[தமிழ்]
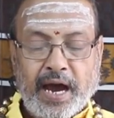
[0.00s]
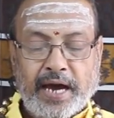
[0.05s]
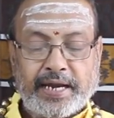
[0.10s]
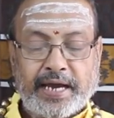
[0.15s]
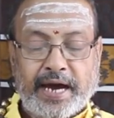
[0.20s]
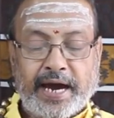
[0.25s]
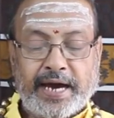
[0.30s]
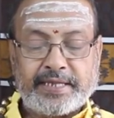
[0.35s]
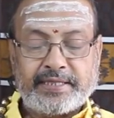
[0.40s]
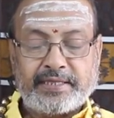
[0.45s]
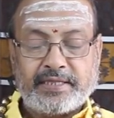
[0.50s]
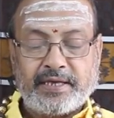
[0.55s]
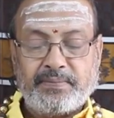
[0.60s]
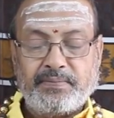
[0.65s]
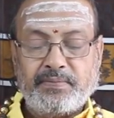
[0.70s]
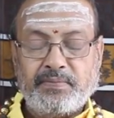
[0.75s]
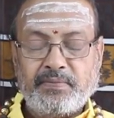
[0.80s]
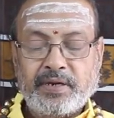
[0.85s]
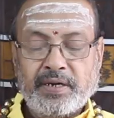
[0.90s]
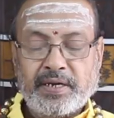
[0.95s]

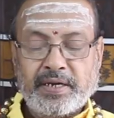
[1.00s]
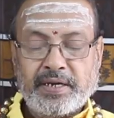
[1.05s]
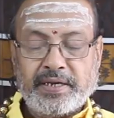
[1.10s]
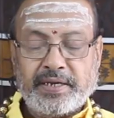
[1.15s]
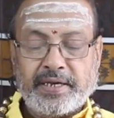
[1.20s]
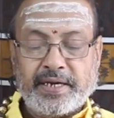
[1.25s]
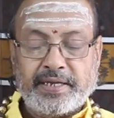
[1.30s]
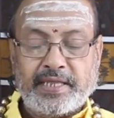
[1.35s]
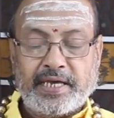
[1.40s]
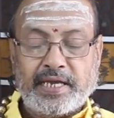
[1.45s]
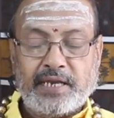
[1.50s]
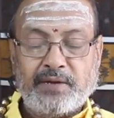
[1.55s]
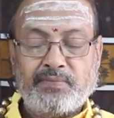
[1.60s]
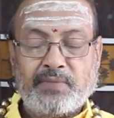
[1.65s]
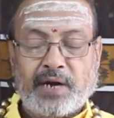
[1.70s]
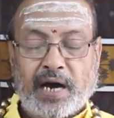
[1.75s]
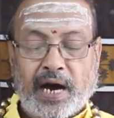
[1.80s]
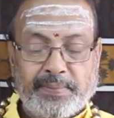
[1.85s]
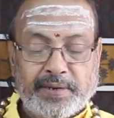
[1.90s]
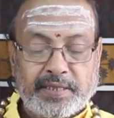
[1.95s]
அனார்த்தம் எதிலும்
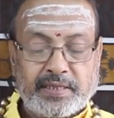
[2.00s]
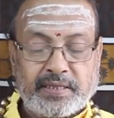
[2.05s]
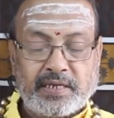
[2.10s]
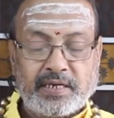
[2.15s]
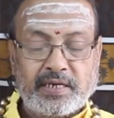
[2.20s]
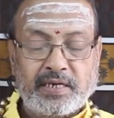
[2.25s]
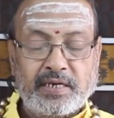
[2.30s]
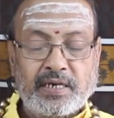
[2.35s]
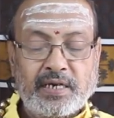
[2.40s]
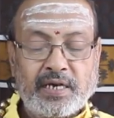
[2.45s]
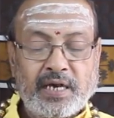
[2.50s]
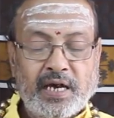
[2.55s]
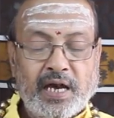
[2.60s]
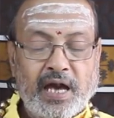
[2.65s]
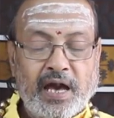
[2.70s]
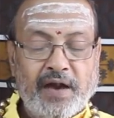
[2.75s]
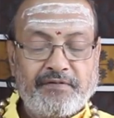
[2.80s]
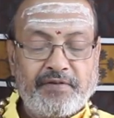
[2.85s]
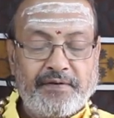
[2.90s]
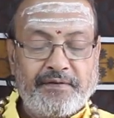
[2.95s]
ஆபத்து
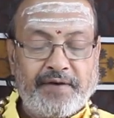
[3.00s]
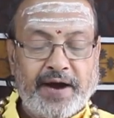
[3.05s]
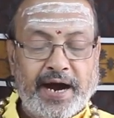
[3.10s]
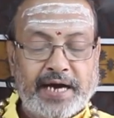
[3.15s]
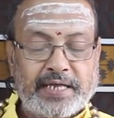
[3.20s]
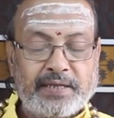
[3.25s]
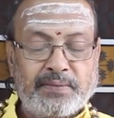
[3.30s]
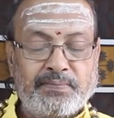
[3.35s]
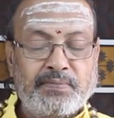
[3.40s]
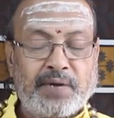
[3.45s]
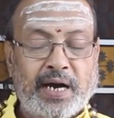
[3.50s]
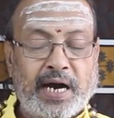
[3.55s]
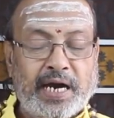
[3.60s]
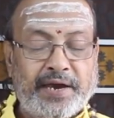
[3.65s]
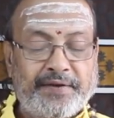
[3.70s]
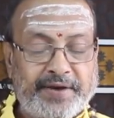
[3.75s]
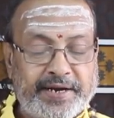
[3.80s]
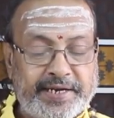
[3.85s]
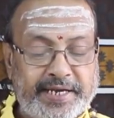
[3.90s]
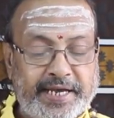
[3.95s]
விவாதம்
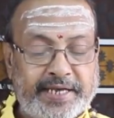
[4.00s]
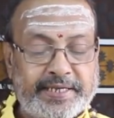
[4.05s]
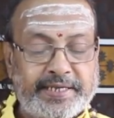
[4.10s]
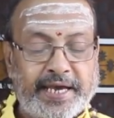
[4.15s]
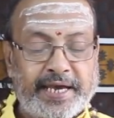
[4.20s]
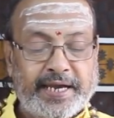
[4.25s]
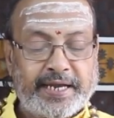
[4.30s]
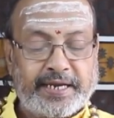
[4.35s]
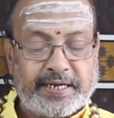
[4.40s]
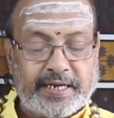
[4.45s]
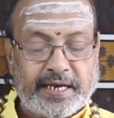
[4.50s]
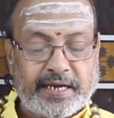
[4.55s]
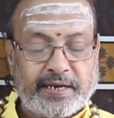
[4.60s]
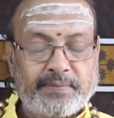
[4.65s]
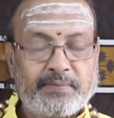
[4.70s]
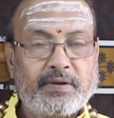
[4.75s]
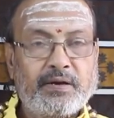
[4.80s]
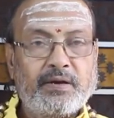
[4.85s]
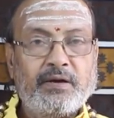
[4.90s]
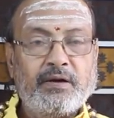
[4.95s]
ஆகியவற்றை செய்கின்றார்
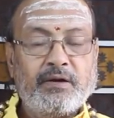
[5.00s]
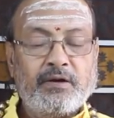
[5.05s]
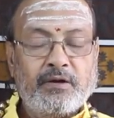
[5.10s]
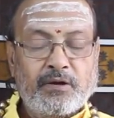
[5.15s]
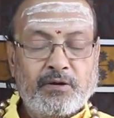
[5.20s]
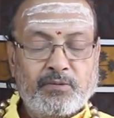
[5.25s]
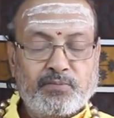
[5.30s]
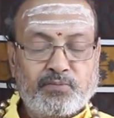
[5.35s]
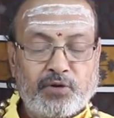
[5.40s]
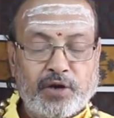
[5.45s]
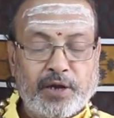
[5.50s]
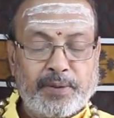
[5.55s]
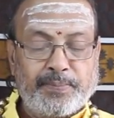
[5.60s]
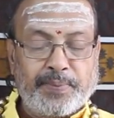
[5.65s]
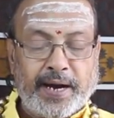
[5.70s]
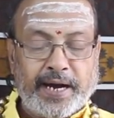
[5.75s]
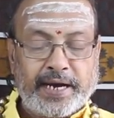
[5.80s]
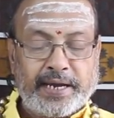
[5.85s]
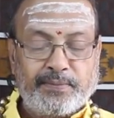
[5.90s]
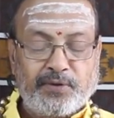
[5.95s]

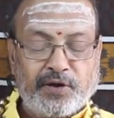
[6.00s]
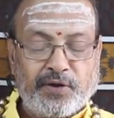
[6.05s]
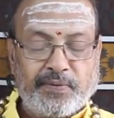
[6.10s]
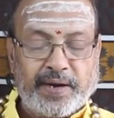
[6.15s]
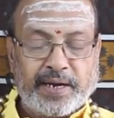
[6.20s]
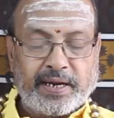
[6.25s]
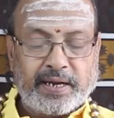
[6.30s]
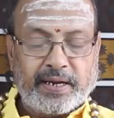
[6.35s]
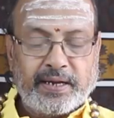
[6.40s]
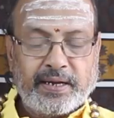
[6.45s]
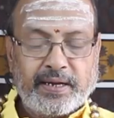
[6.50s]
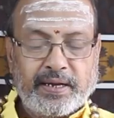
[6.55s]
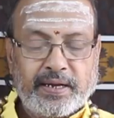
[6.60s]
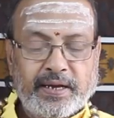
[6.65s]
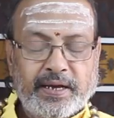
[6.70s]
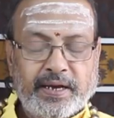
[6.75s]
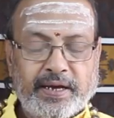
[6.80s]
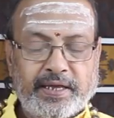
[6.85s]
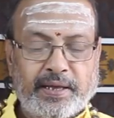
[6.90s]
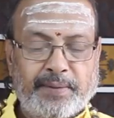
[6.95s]
புலிப்பாணி முனிவர்
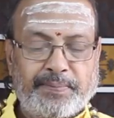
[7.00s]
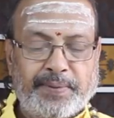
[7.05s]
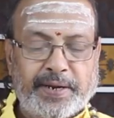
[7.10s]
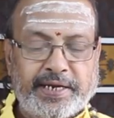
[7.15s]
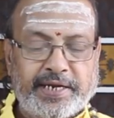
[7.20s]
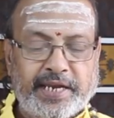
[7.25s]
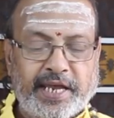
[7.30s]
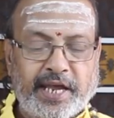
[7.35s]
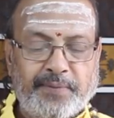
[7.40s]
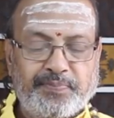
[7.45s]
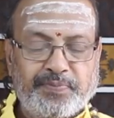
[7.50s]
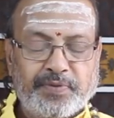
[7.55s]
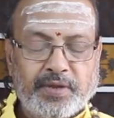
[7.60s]
இதை பற்றி